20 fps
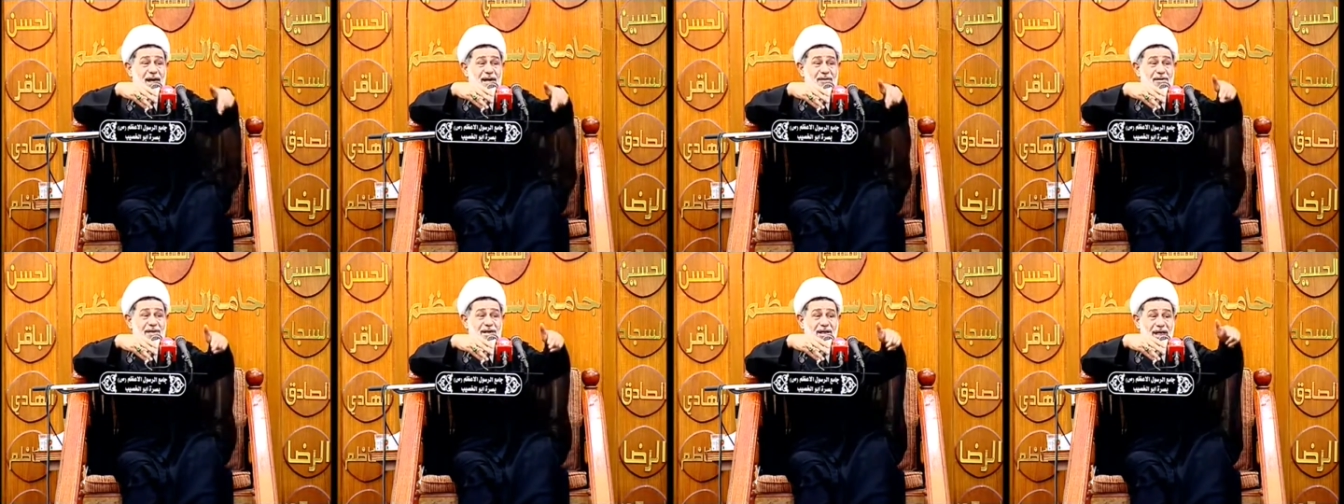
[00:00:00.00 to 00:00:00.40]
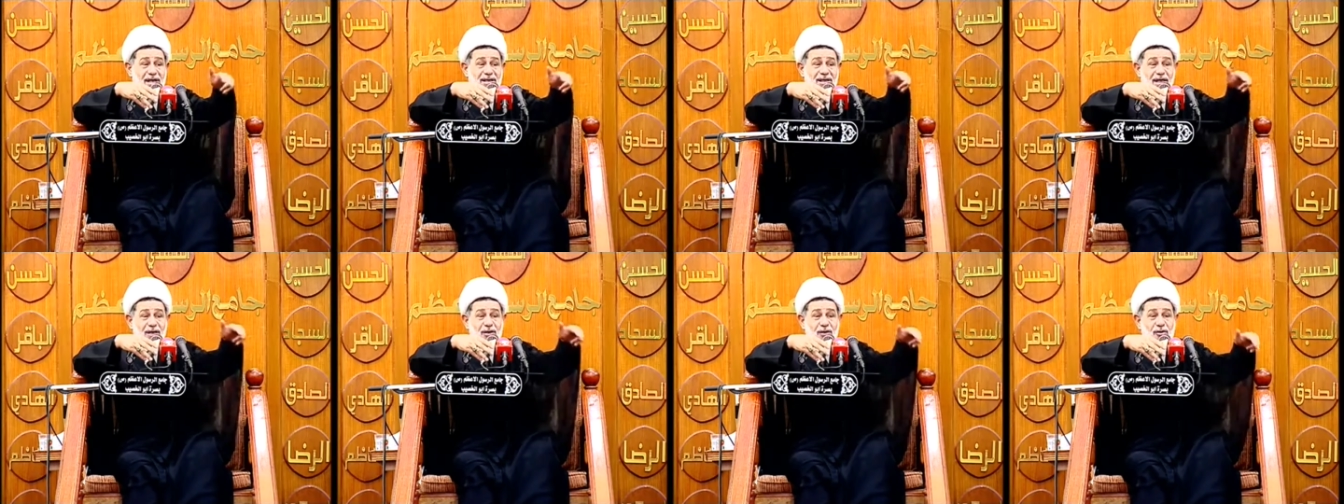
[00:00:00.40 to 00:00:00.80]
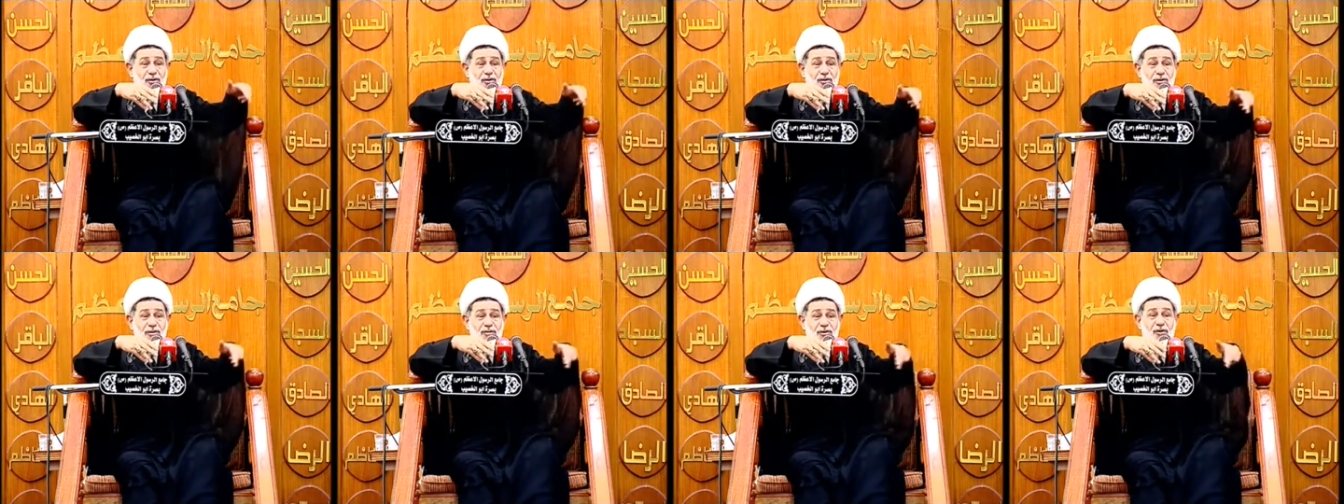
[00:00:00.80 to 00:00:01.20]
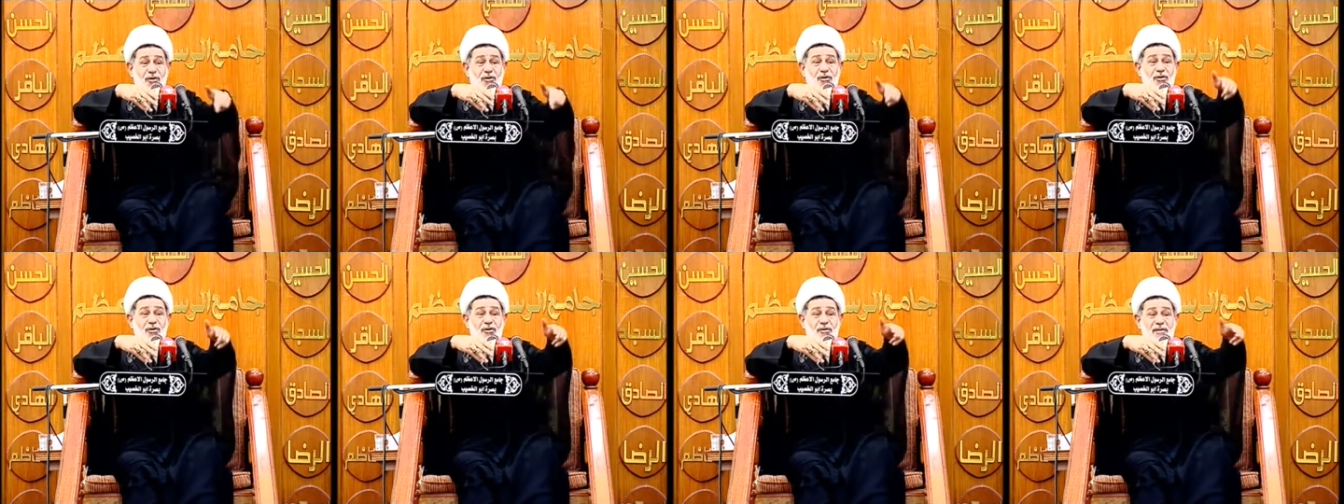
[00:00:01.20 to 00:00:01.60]
بحبل حتى لا يوقعون
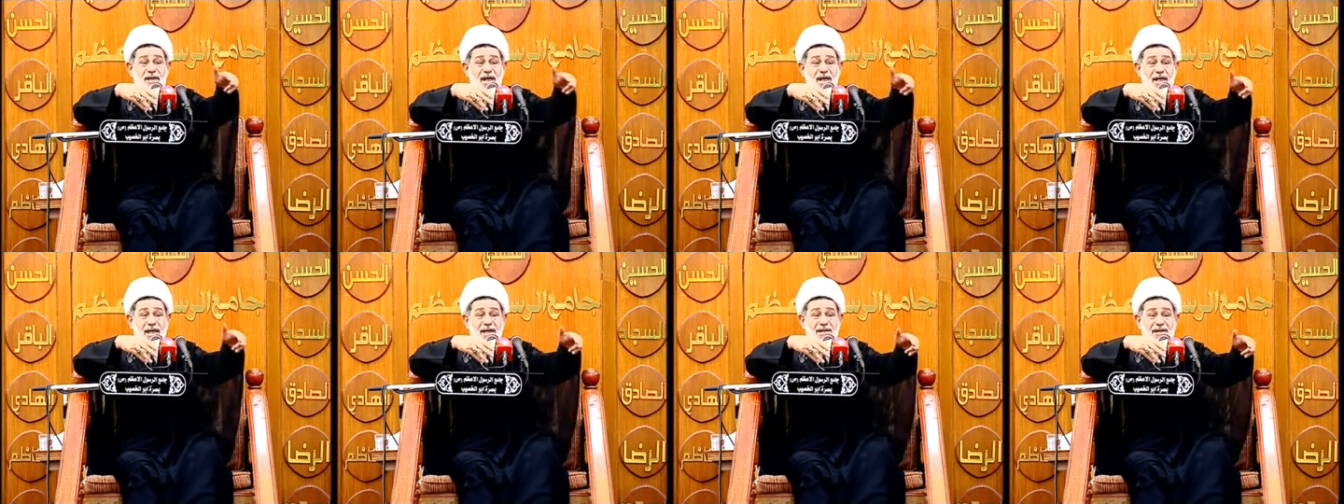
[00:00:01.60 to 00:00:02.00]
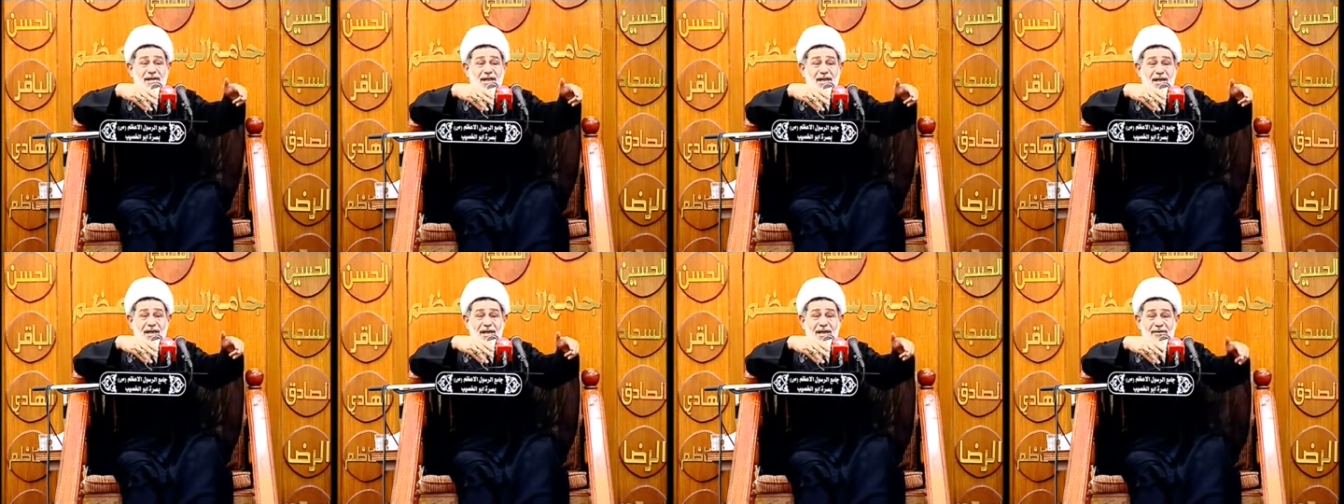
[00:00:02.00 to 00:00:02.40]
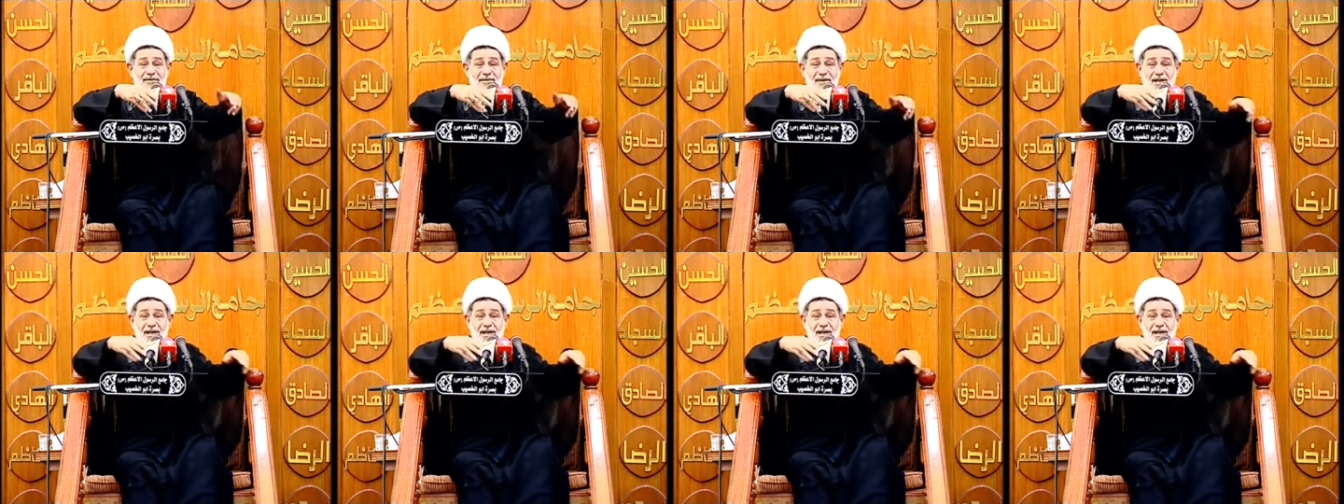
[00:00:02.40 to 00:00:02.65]
بظهورهم داير على السياره